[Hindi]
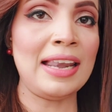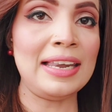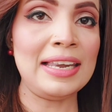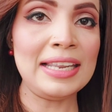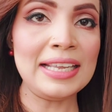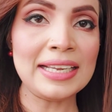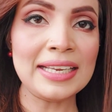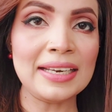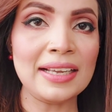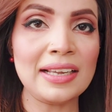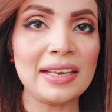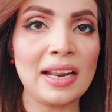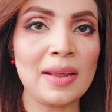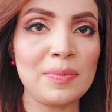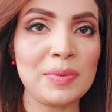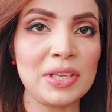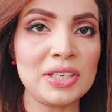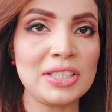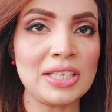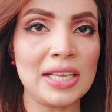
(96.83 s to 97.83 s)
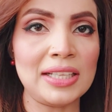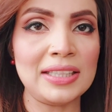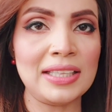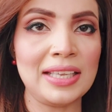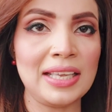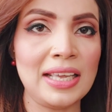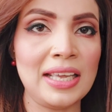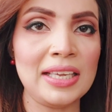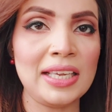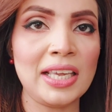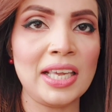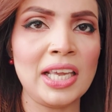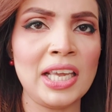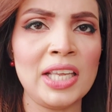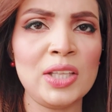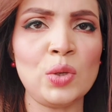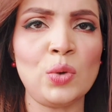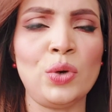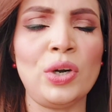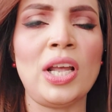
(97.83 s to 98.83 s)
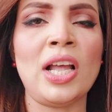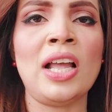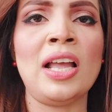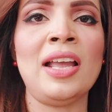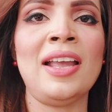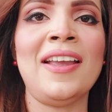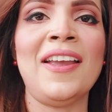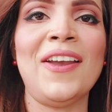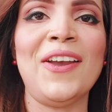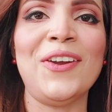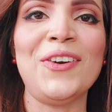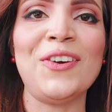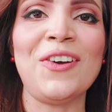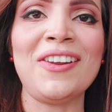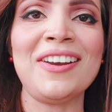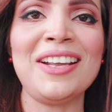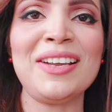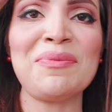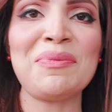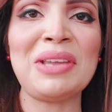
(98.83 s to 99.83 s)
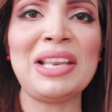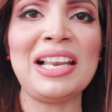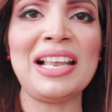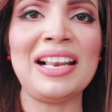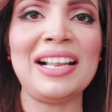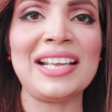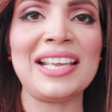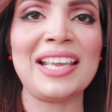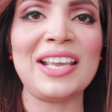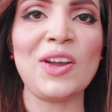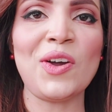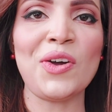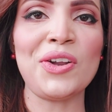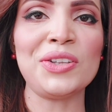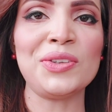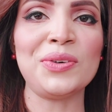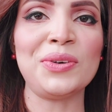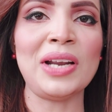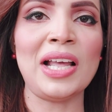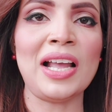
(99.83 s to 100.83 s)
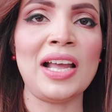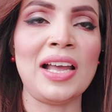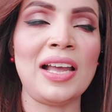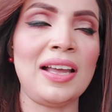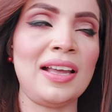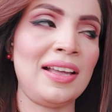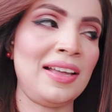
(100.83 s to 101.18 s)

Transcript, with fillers: लेकिन अगर आप ये चाहते हैं कि थोड़ा रौनक मेला लगे और थोड़ा